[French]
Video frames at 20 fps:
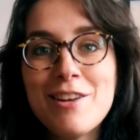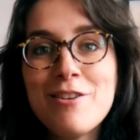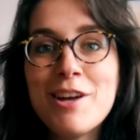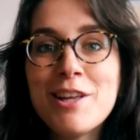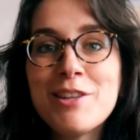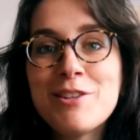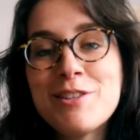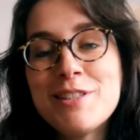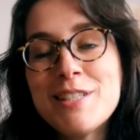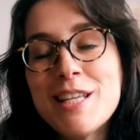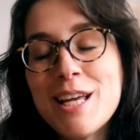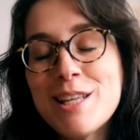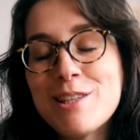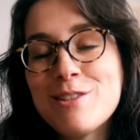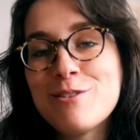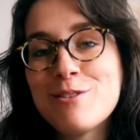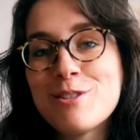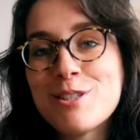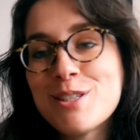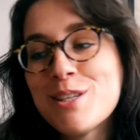Salut à toutes et à
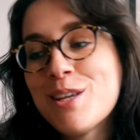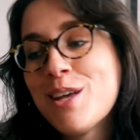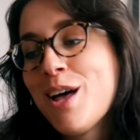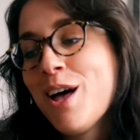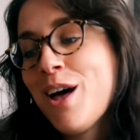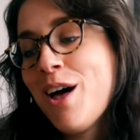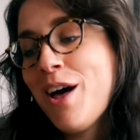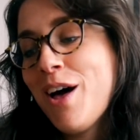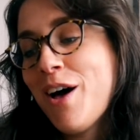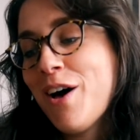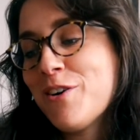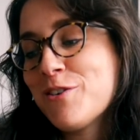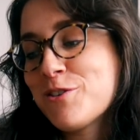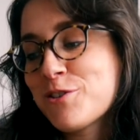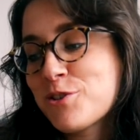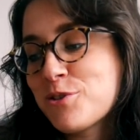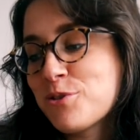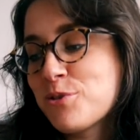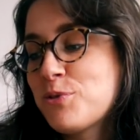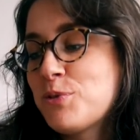tous
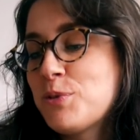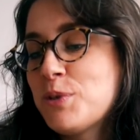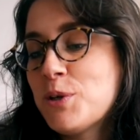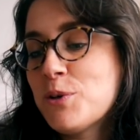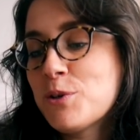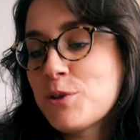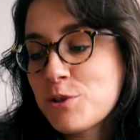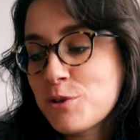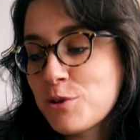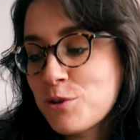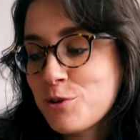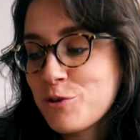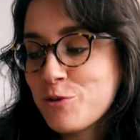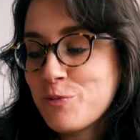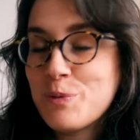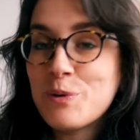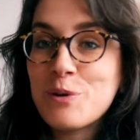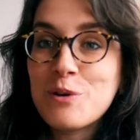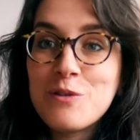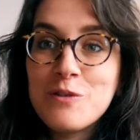Aujourd'hui, on se retrouve
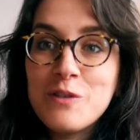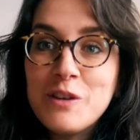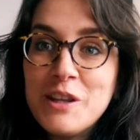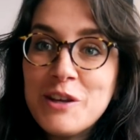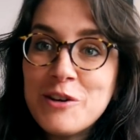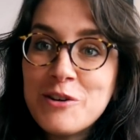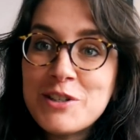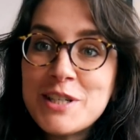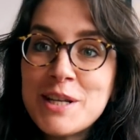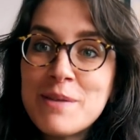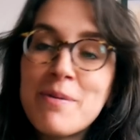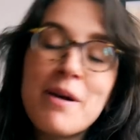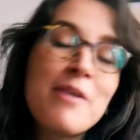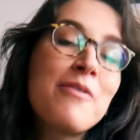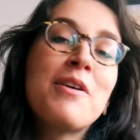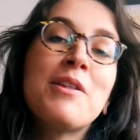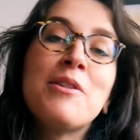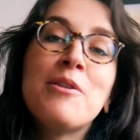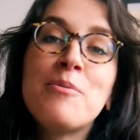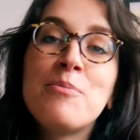pour une vidéo que j'ai pas
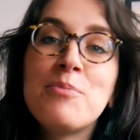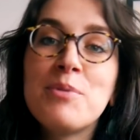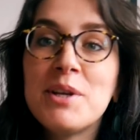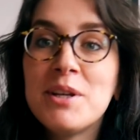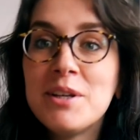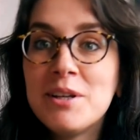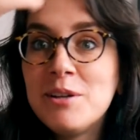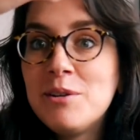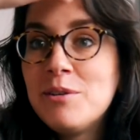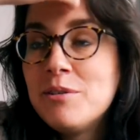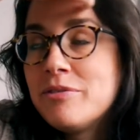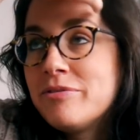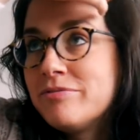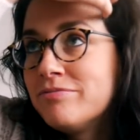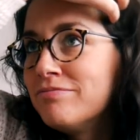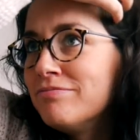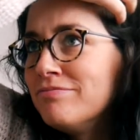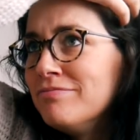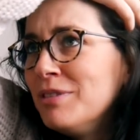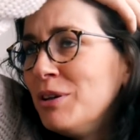faite depuis
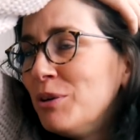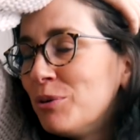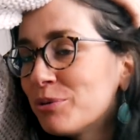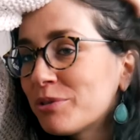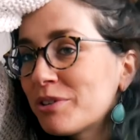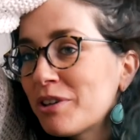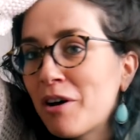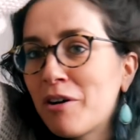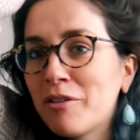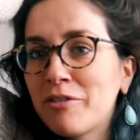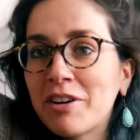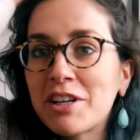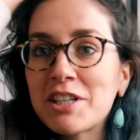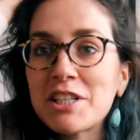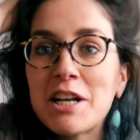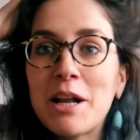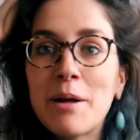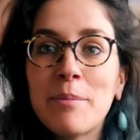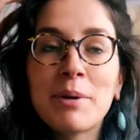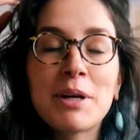longtemps, enfin
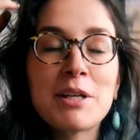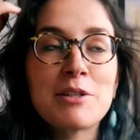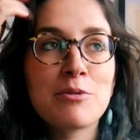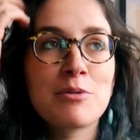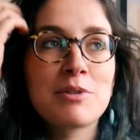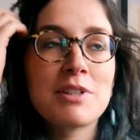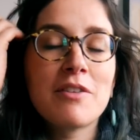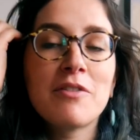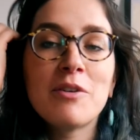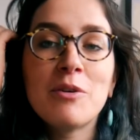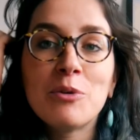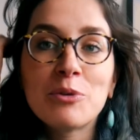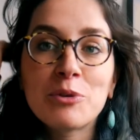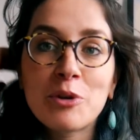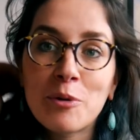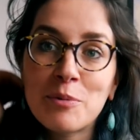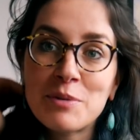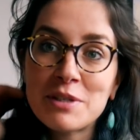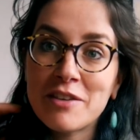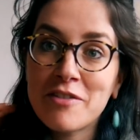j'ai l'impression que ça fait
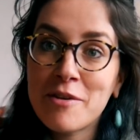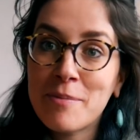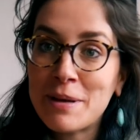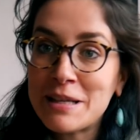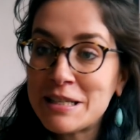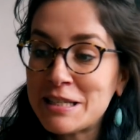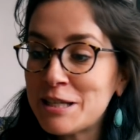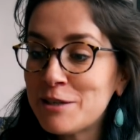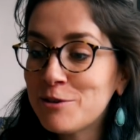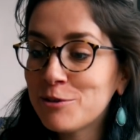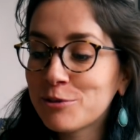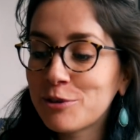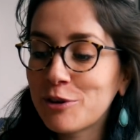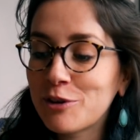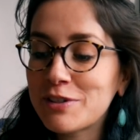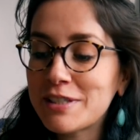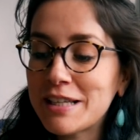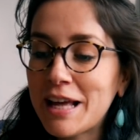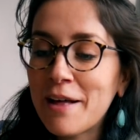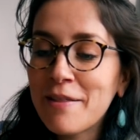longtemps mais ça fait pas si
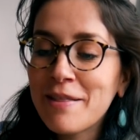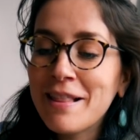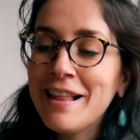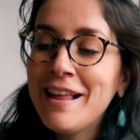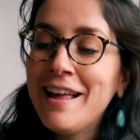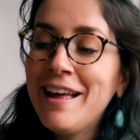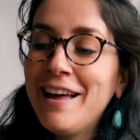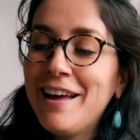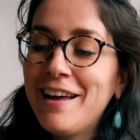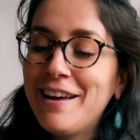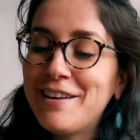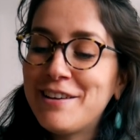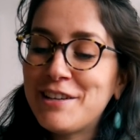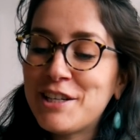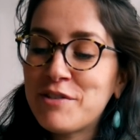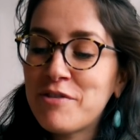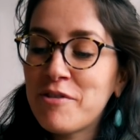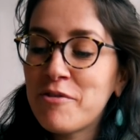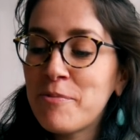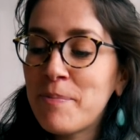longtemps que ça.
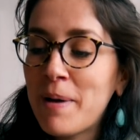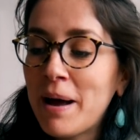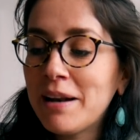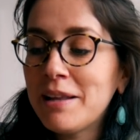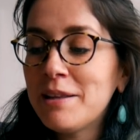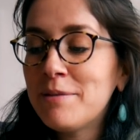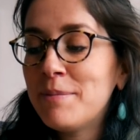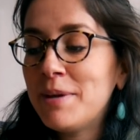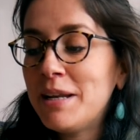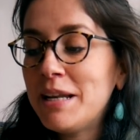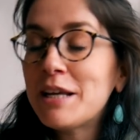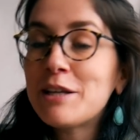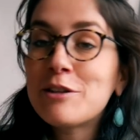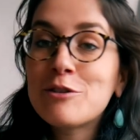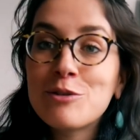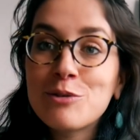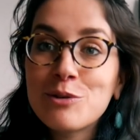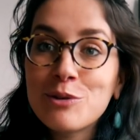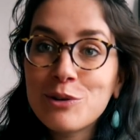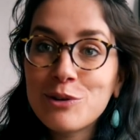Euh, je vais vous parler de mes
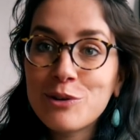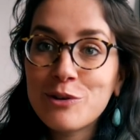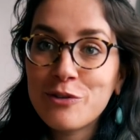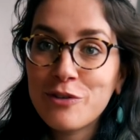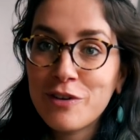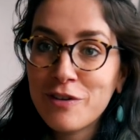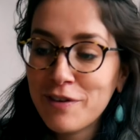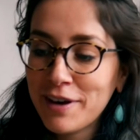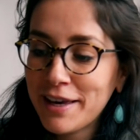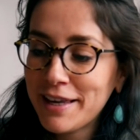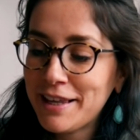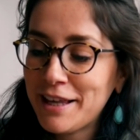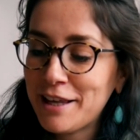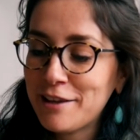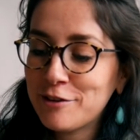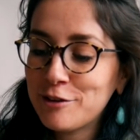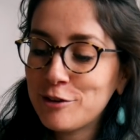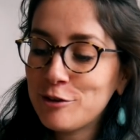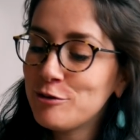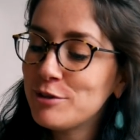lectures de
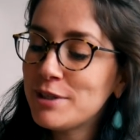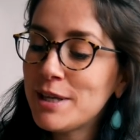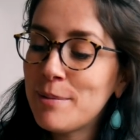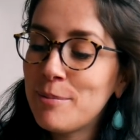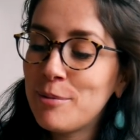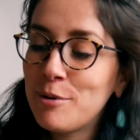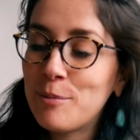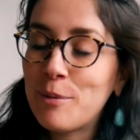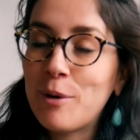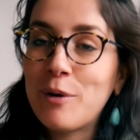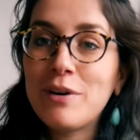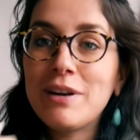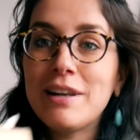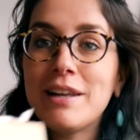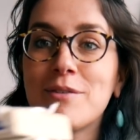février, tout simplement.